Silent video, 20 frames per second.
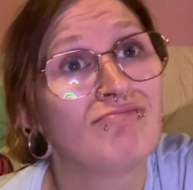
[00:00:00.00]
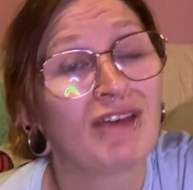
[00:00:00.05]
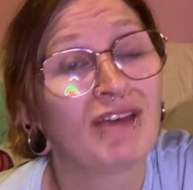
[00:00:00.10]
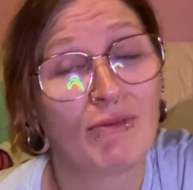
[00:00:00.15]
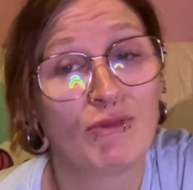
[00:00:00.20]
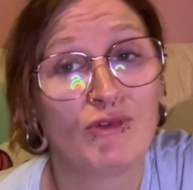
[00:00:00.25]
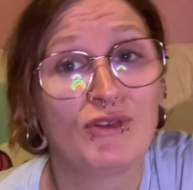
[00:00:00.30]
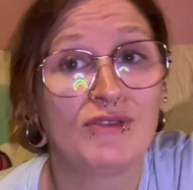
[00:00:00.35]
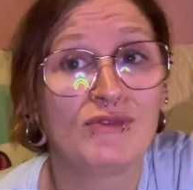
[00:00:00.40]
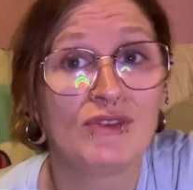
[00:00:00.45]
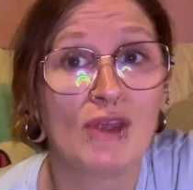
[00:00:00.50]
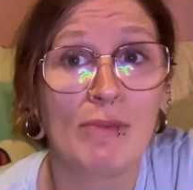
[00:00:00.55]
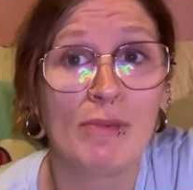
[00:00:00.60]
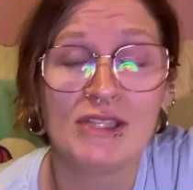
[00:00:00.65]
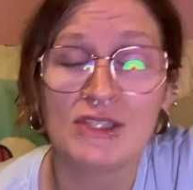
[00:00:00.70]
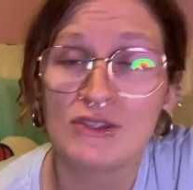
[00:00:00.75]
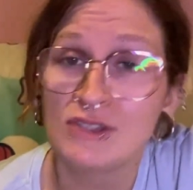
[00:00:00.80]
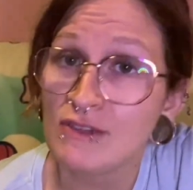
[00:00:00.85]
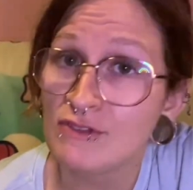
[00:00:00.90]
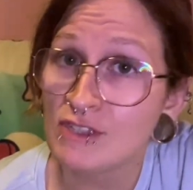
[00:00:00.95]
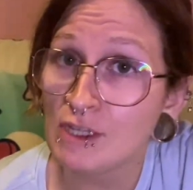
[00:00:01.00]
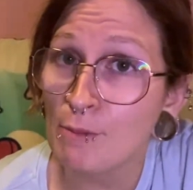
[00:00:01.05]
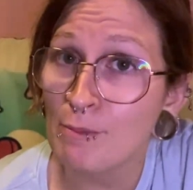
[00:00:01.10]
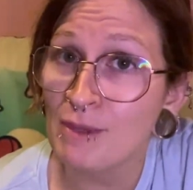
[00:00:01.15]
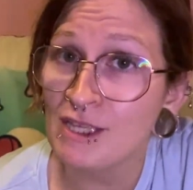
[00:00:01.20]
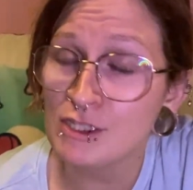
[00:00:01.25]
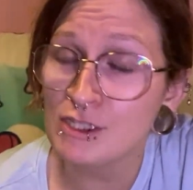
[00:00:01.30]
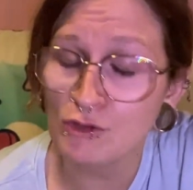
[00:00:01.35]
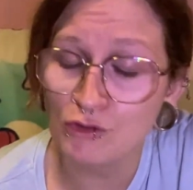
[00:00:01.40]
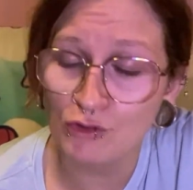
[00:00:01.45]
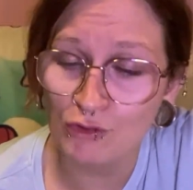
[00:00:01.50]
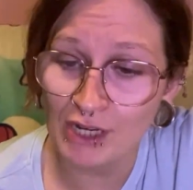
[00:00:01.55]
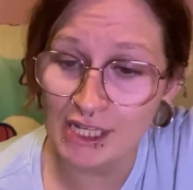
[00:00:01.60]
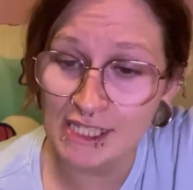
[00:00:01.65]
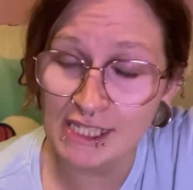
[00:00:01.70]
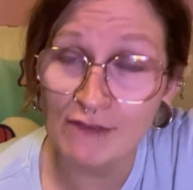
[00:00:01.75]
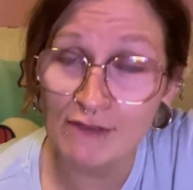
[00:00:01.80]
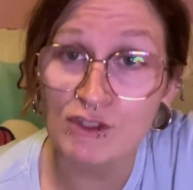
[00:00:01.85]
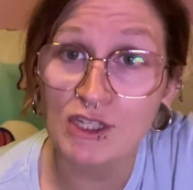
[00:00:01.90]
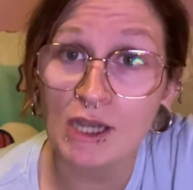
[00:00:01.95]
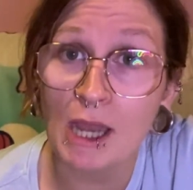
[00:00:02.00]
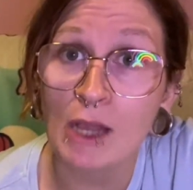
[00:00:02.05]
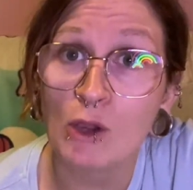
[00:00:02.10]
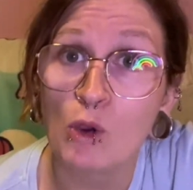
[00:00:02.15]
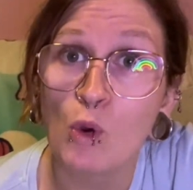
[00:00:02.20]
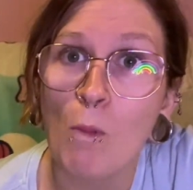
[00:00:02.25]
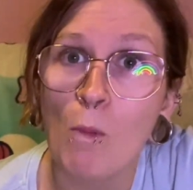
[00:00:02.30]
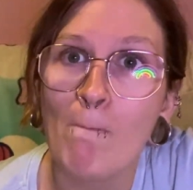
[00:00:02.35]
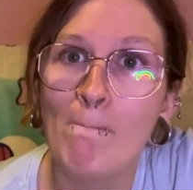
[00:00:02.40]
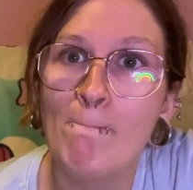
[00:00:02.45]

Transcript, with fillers: Vraiment, si vous savez pas ce que ça veut dire mess en anglais, ça veut dire un gros